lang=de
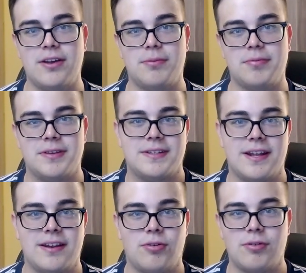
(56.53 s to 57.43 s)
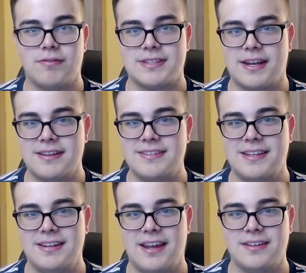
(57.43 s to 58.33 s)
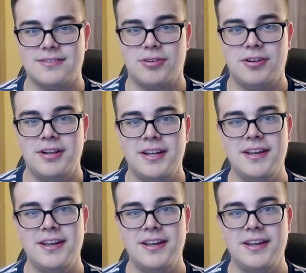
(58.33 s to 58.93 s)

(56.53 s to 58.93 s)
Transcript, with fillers: ob ich da noch irgendwas anderes hinhängen soll.